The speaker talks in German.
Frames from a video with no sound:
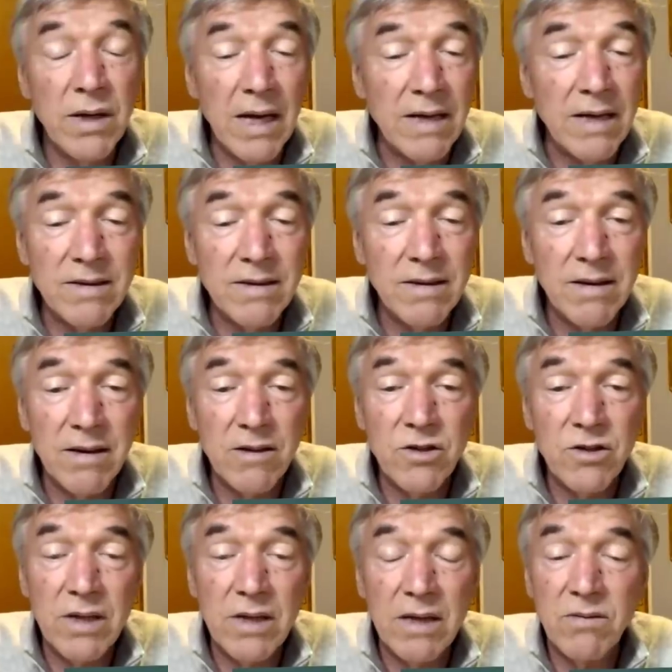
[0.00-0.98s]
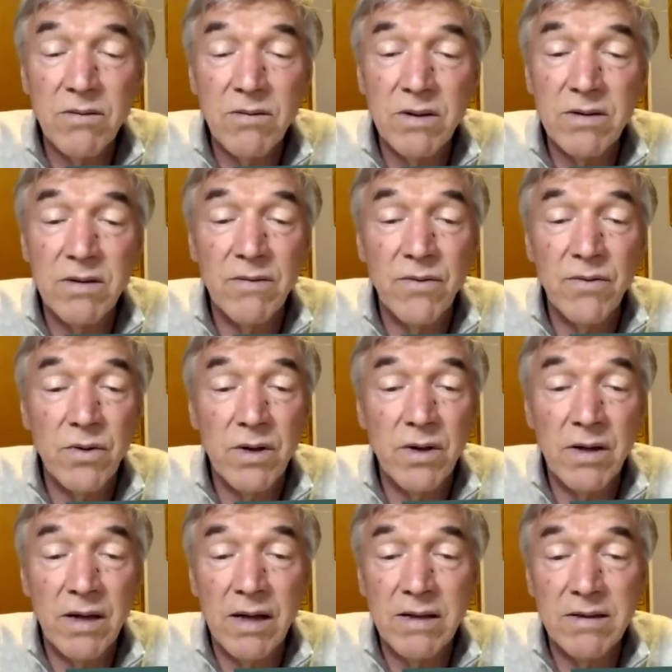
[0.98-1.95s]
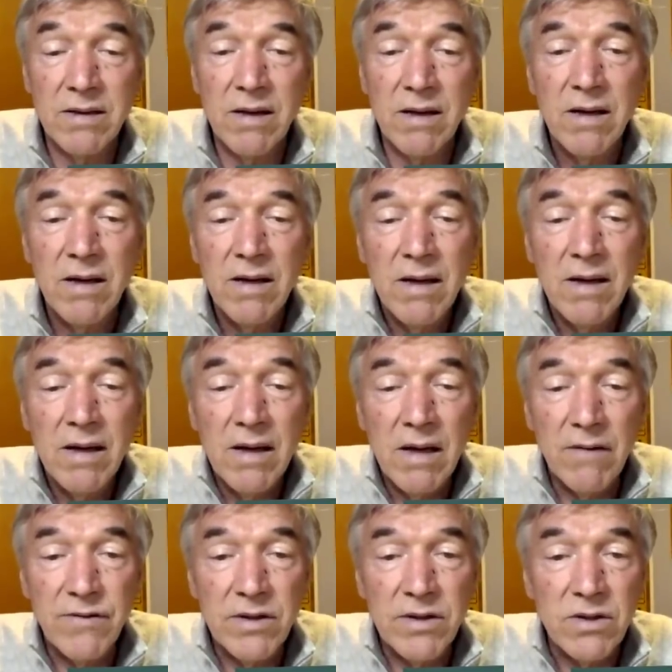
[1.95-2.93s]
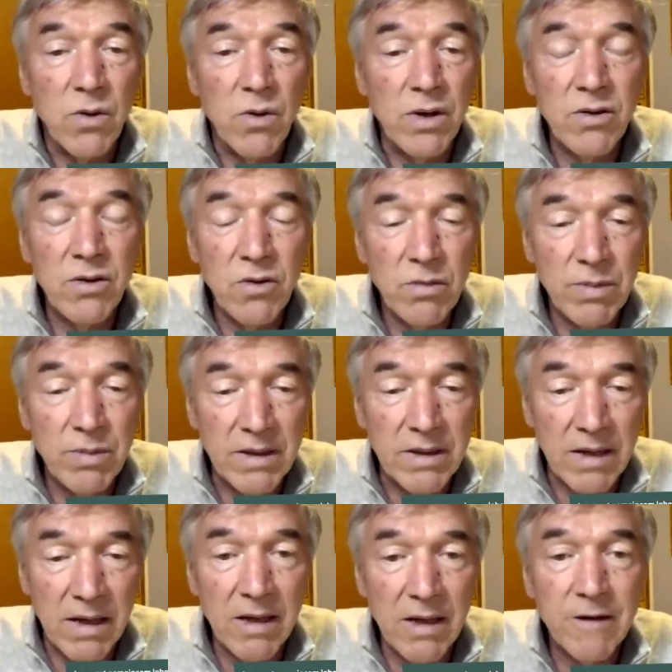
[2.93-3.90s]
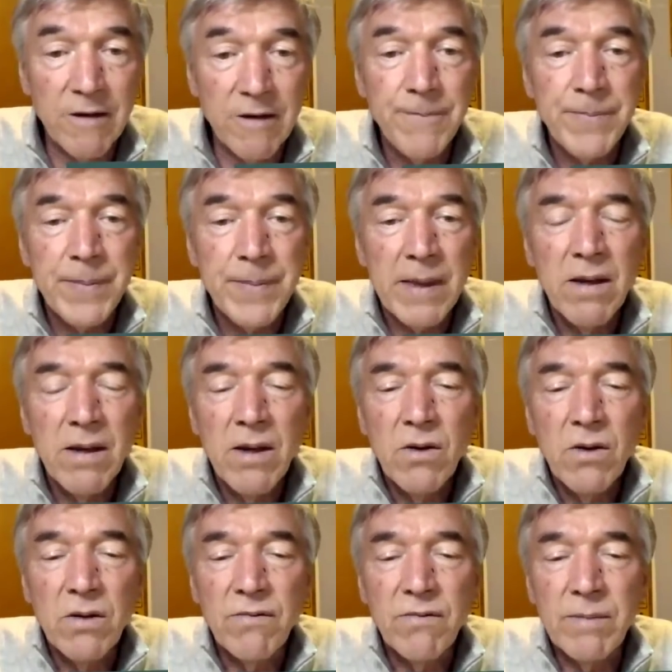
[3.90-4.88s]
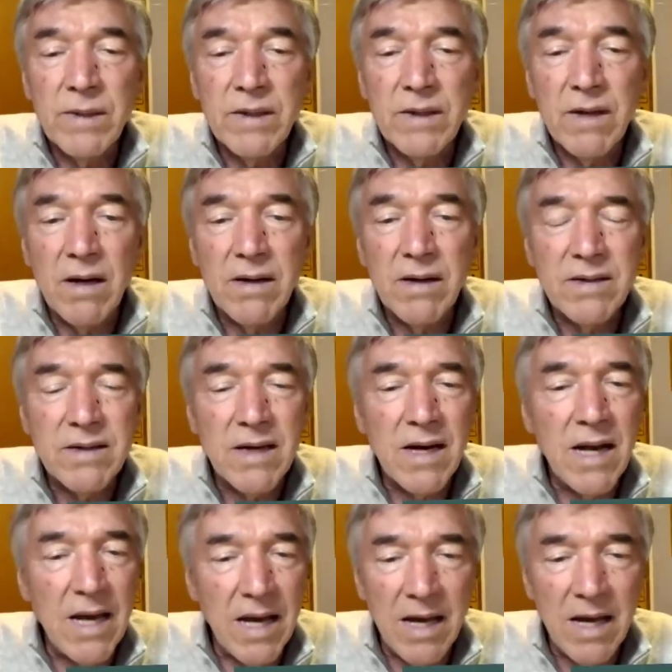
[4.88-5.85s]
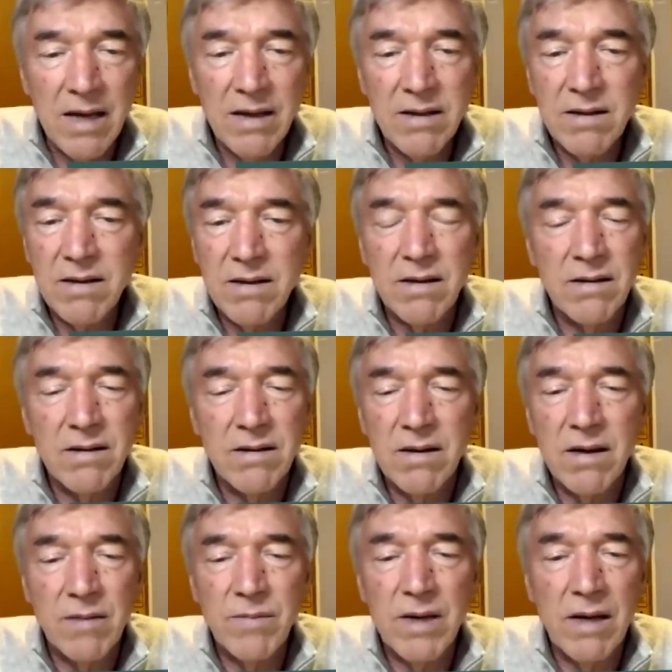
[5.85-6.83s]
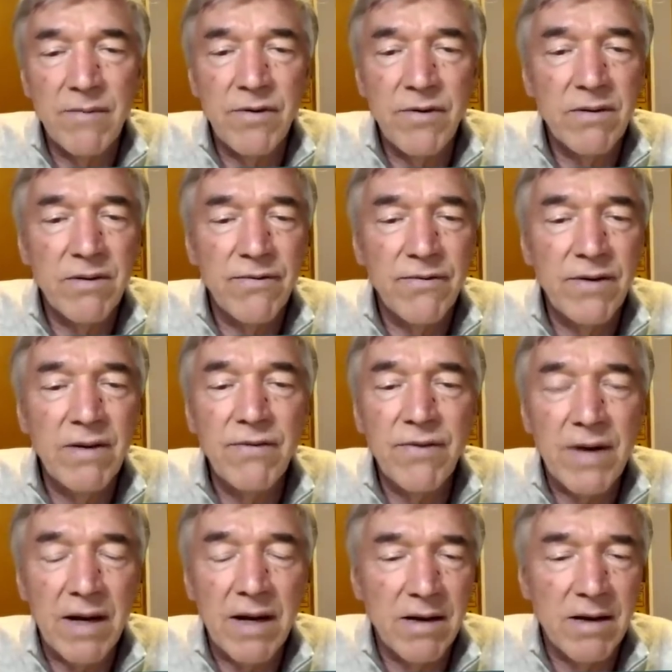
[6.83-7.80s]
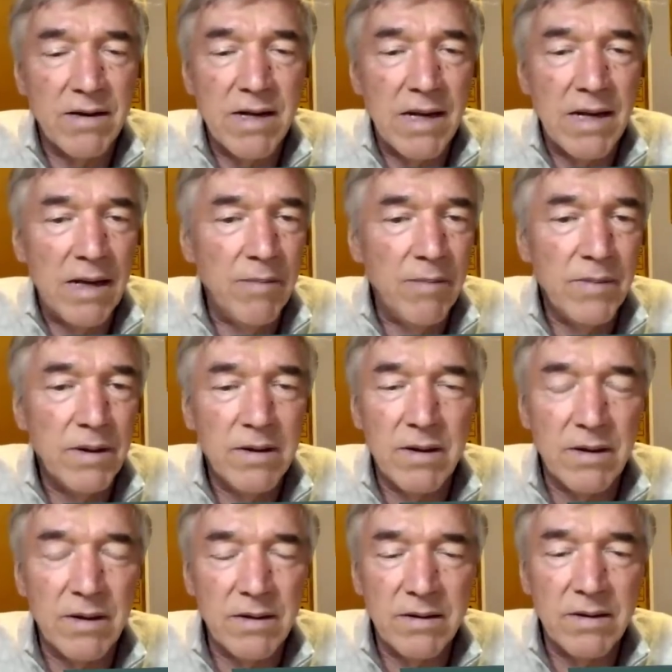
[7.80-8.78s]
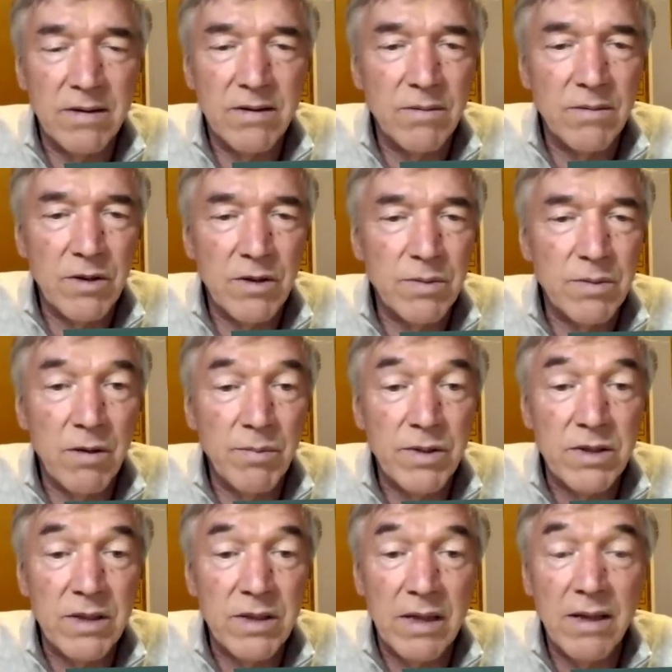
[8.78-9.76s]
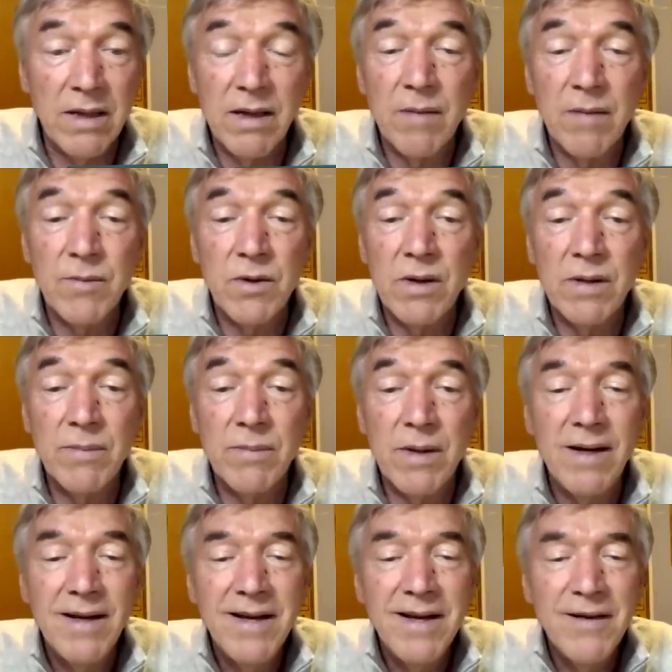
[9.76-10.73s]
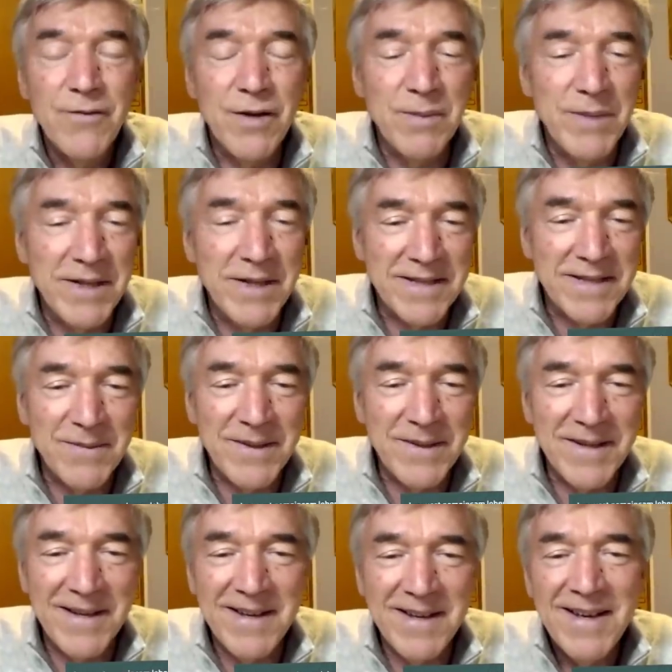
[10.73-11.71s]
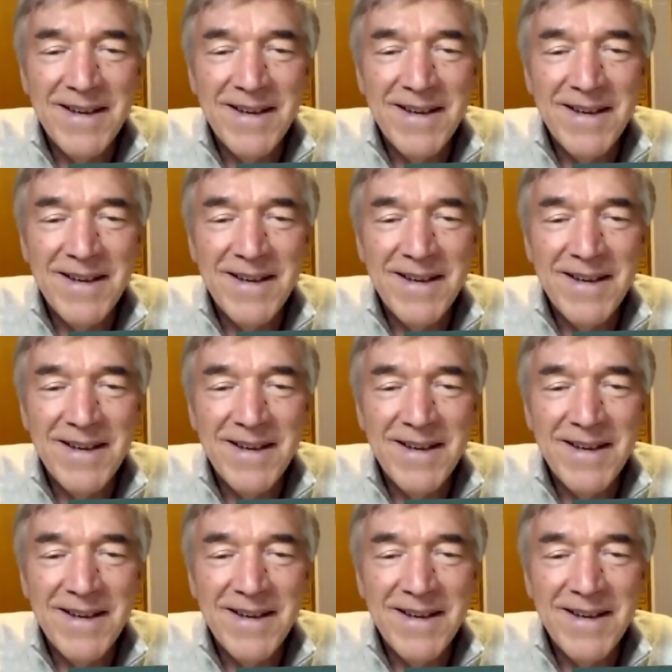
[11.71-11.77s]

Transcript: Ängsten drinsteckt und diese früheren Ängste auf das Heute überträgt. Und wenn man da das klärt, dann hat man einfach viel freieres Leben. Ich kann das jetzt zum Beispiel auch bestätigen, habe neulich mal für mich selber eine